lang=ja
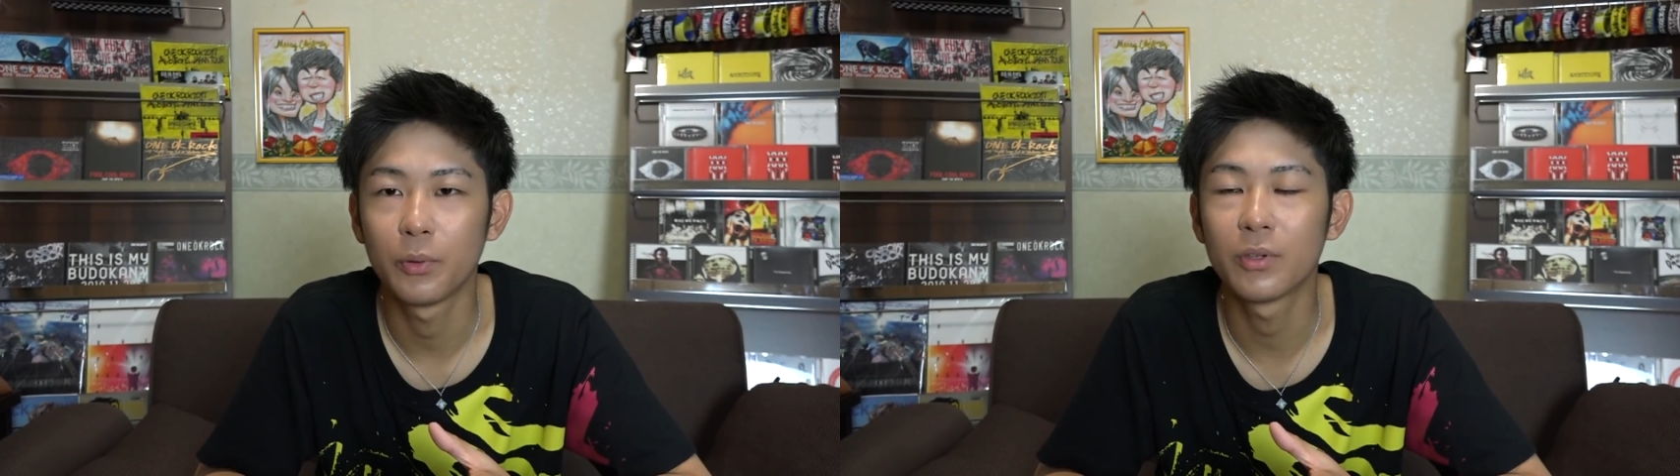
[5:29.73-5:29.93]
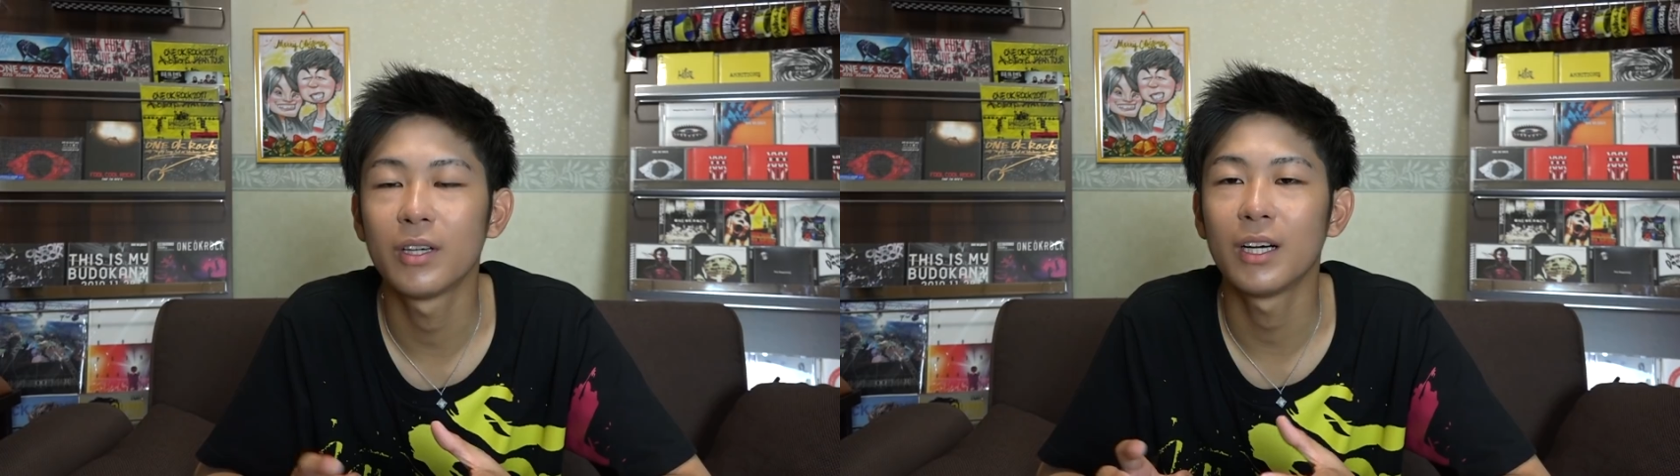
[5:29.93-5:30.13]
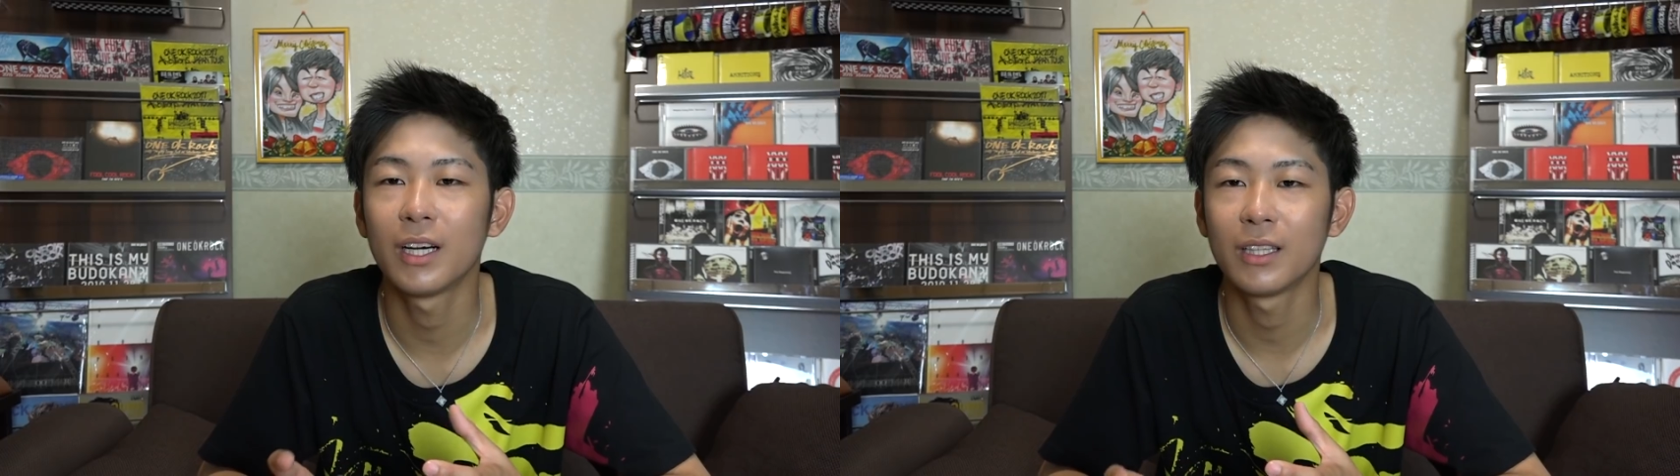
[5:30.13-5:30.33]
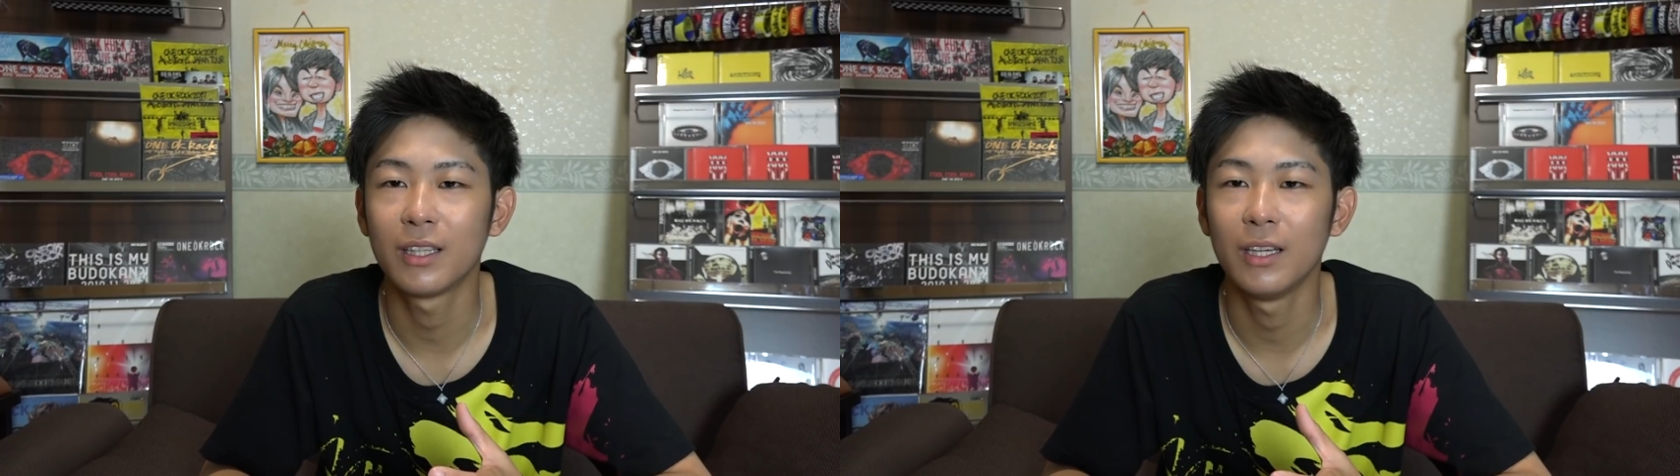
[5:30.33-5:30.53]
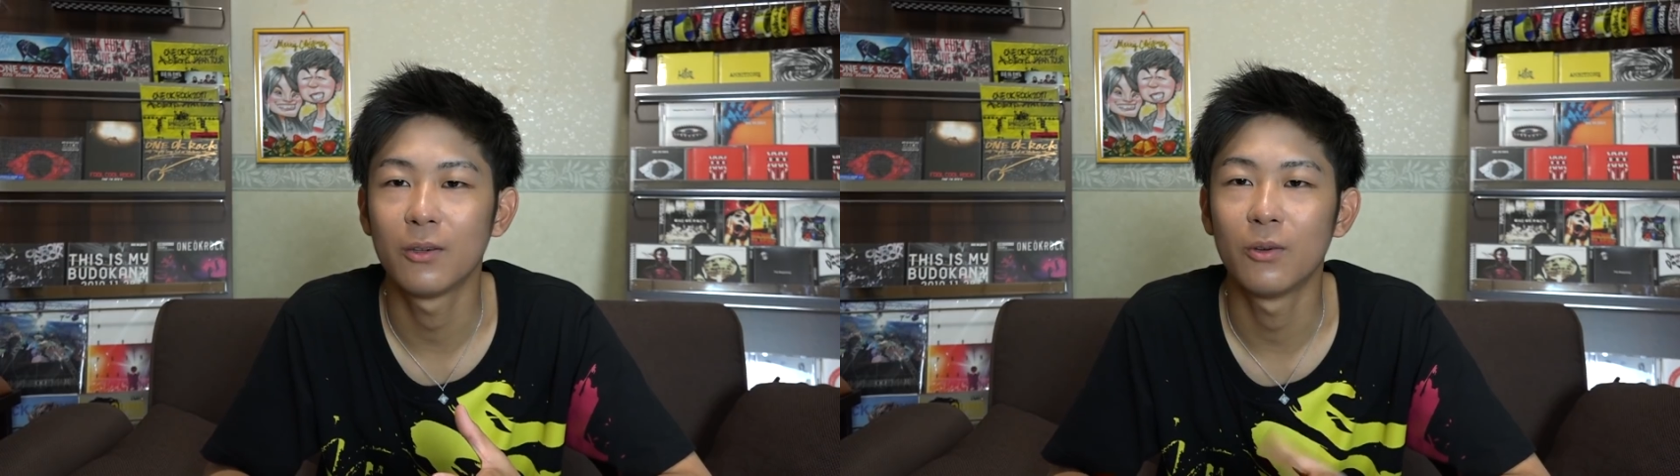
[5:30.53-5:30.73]
僕が勝
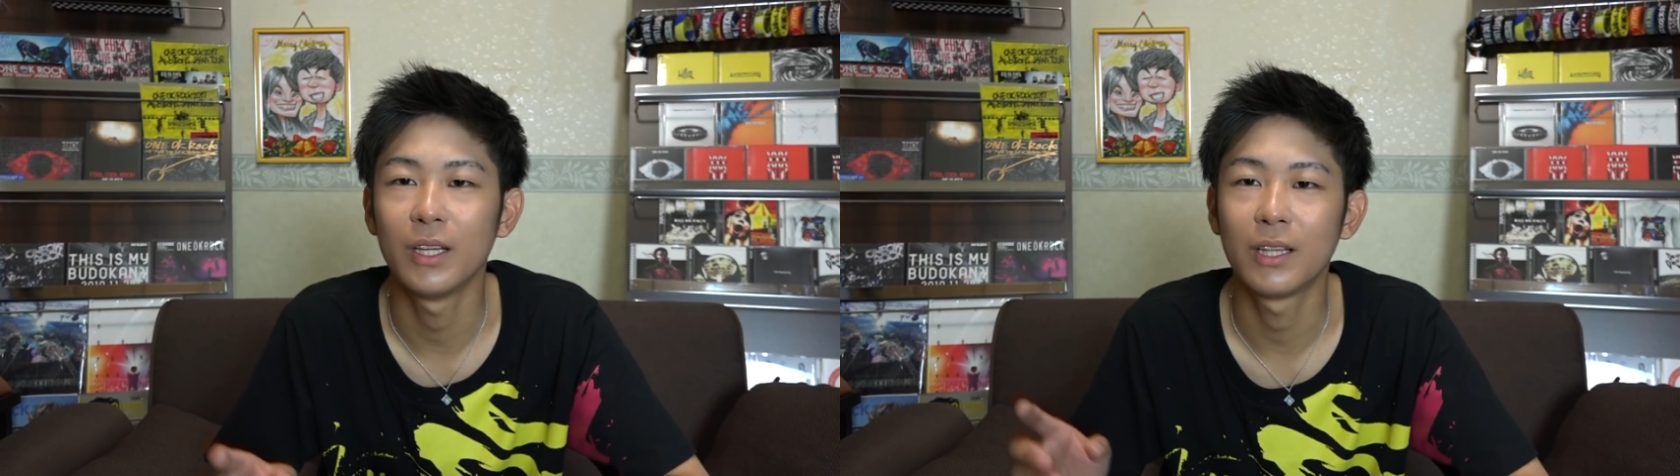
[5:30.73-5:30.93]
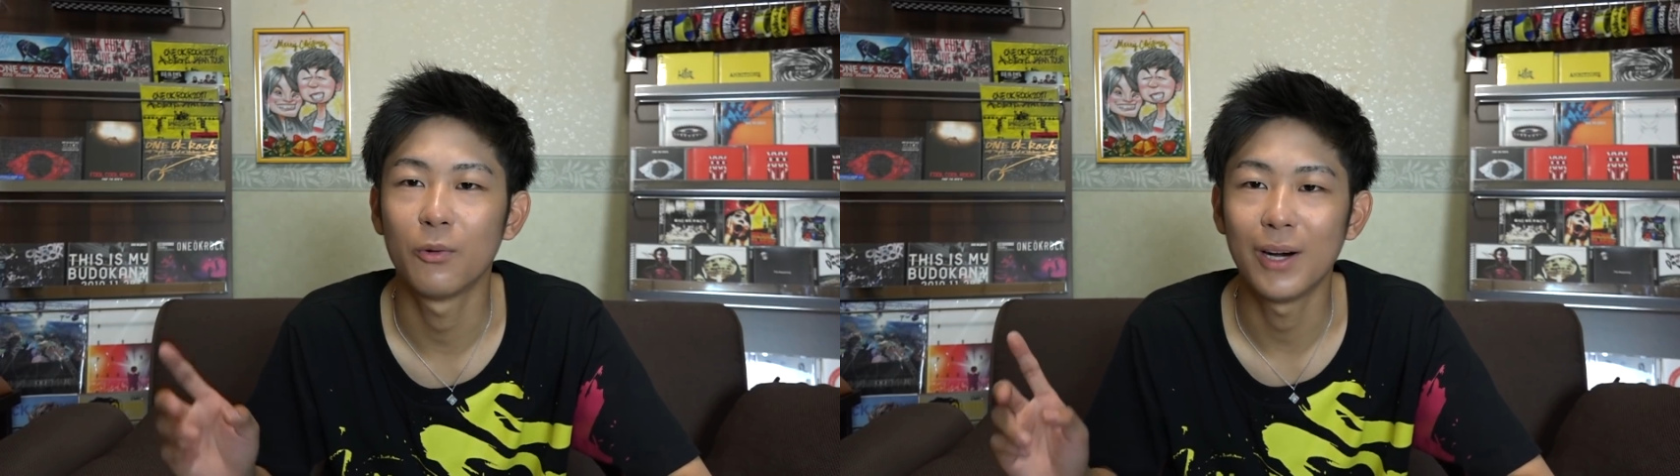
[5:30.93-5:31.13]
手にこうやって